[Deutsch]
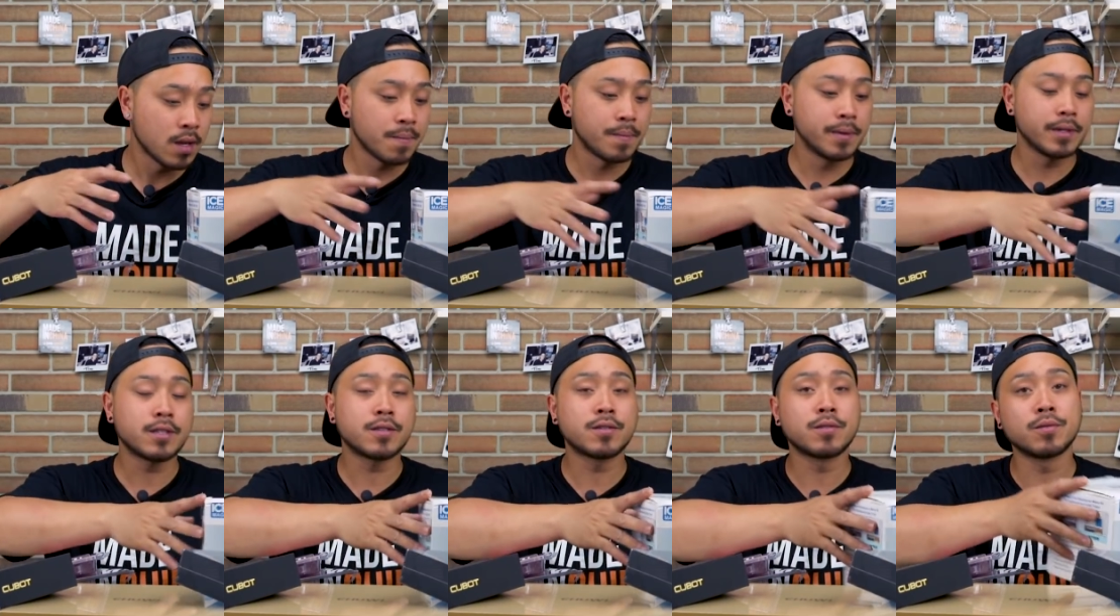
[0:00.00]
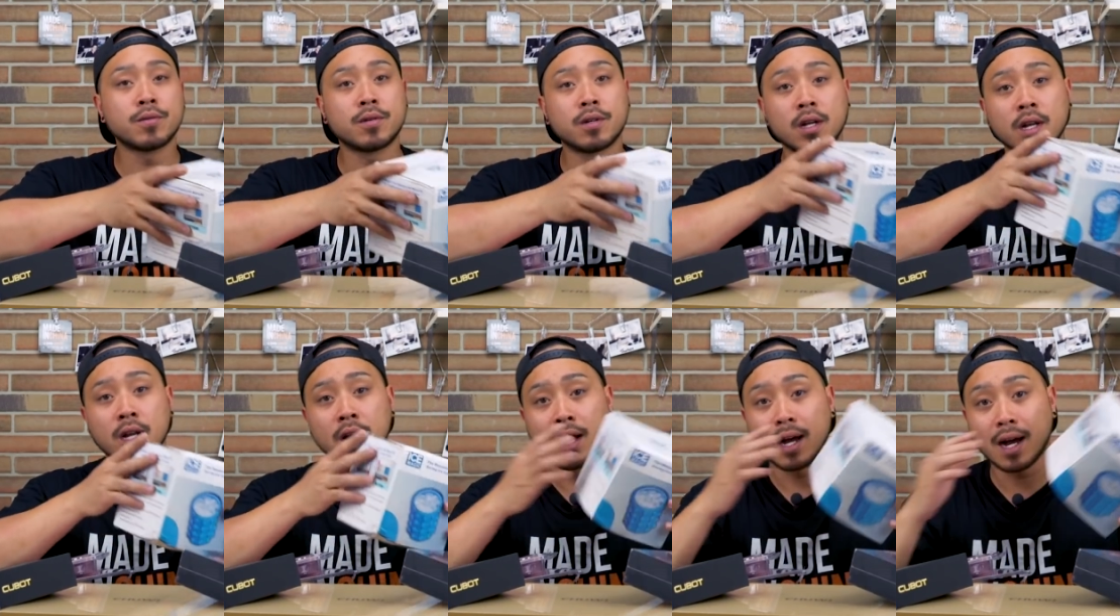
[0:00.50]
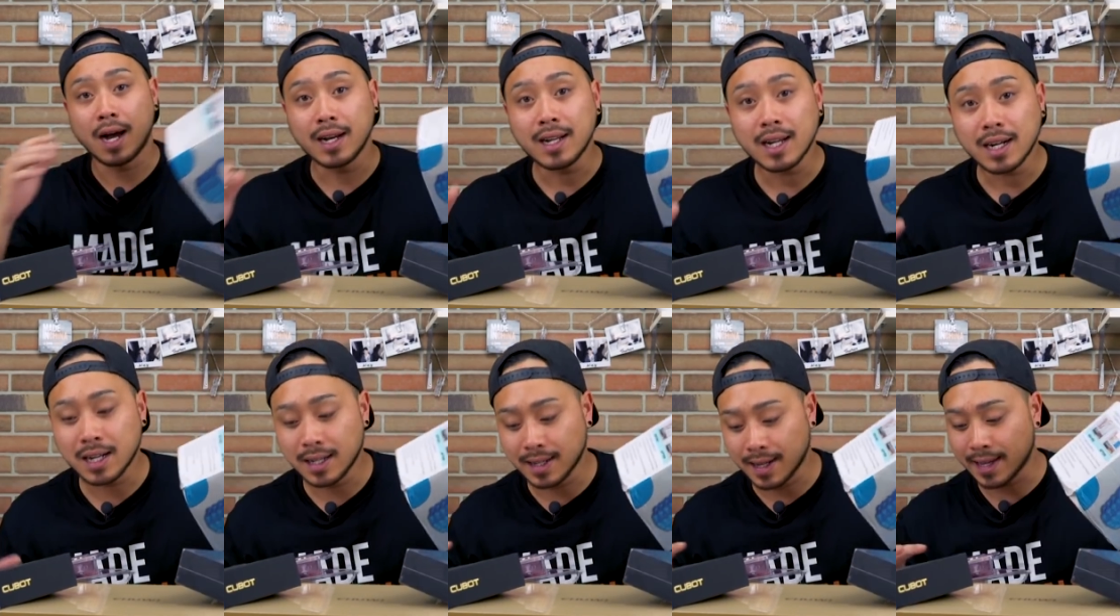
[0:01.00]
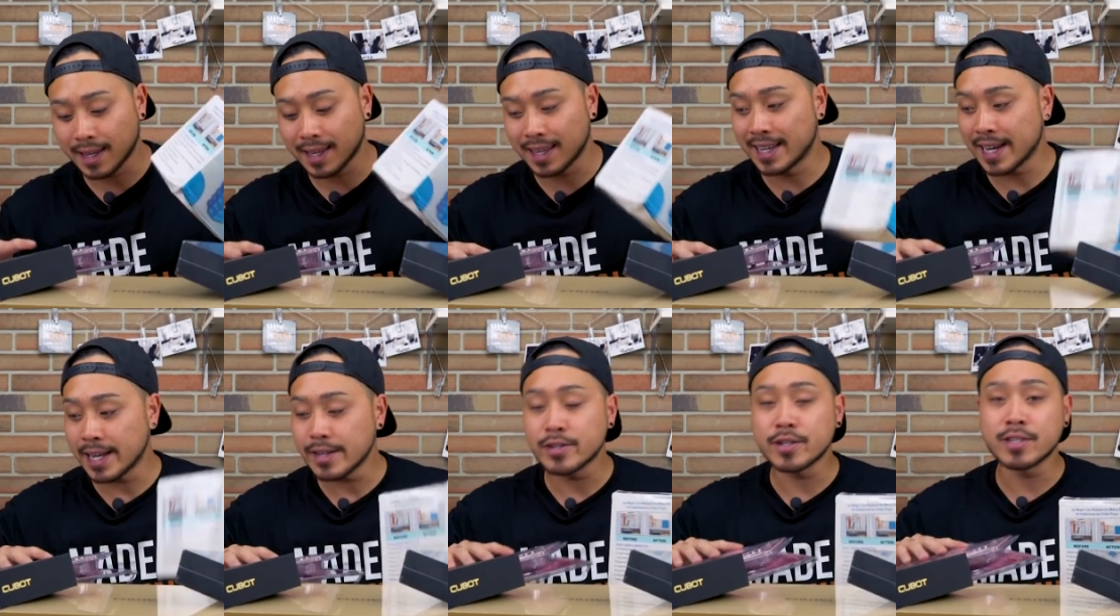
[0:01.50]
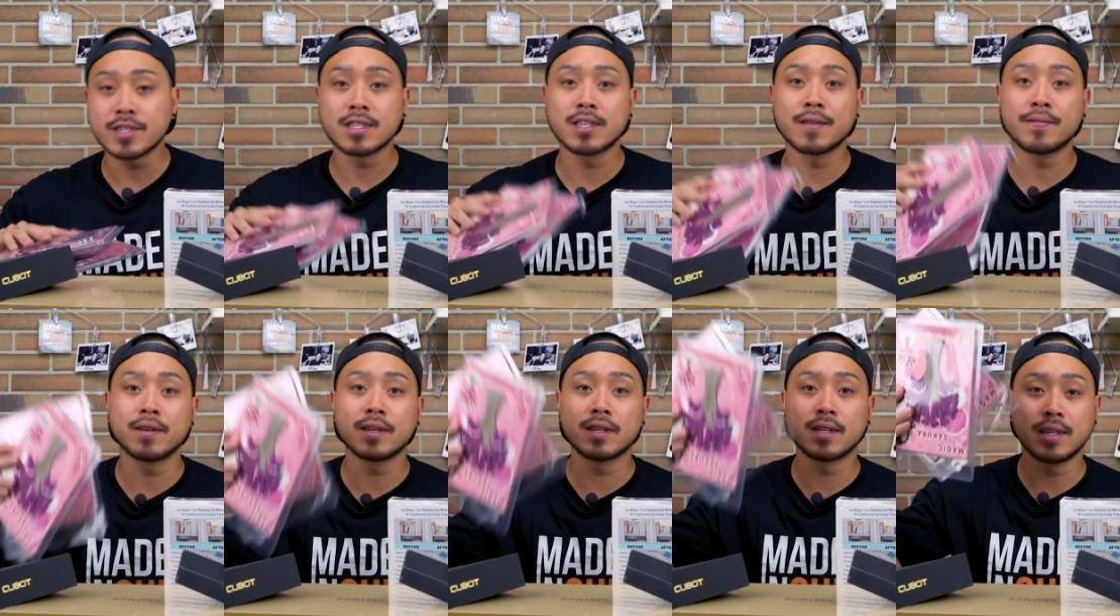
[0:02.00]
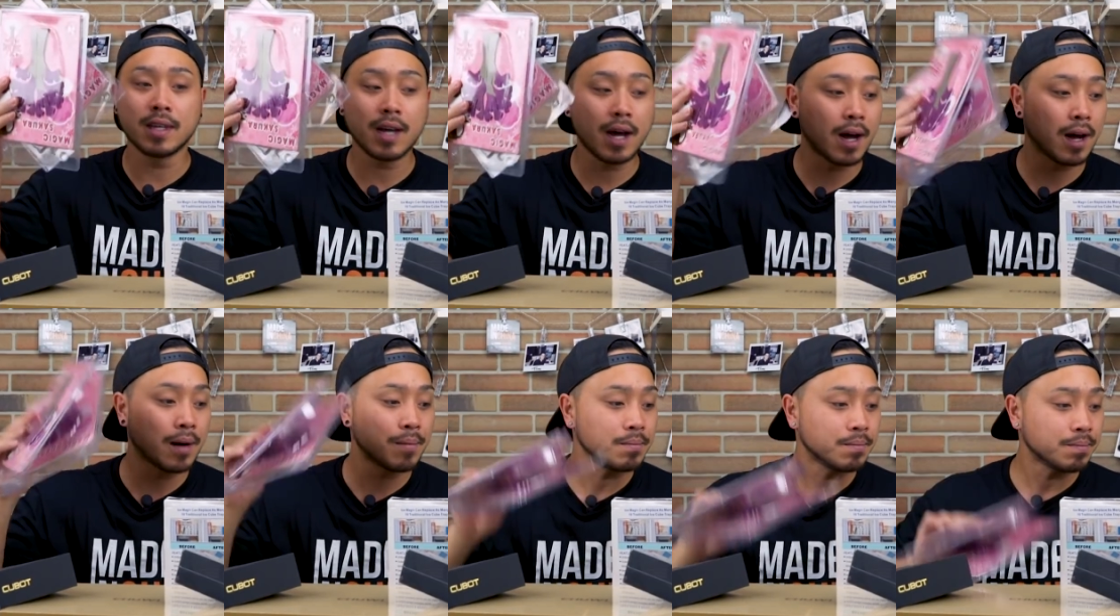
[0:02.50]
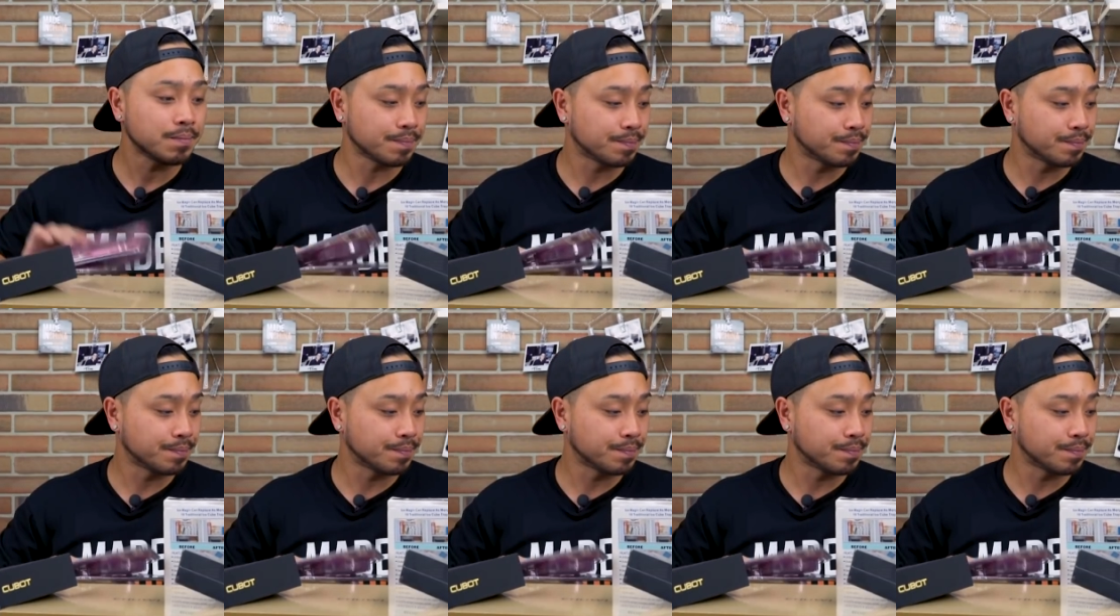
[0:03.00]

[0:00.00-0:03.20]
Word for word: bis zu anderen kleinen Gadgets, die wir hier haben.